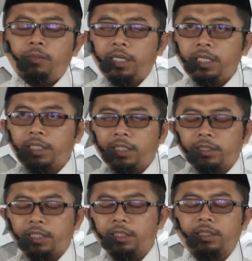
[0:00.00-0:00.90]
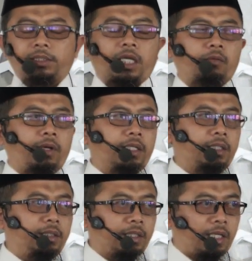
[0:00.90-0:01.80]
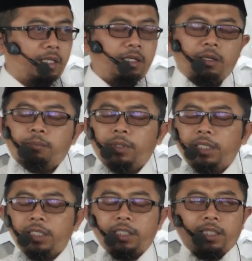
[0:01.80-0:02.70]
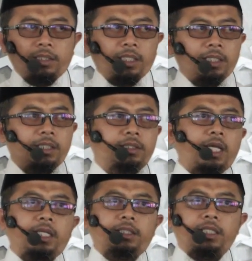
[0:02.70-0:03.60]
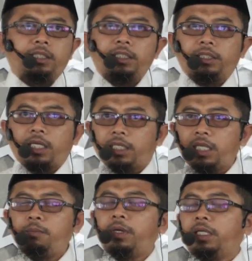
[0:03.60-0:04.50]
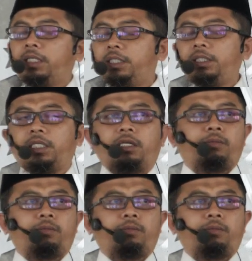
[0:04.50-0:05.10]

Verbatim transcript: meningkatkan ketakwaan kita, meningkatkan ketaatan kita, keimanan kita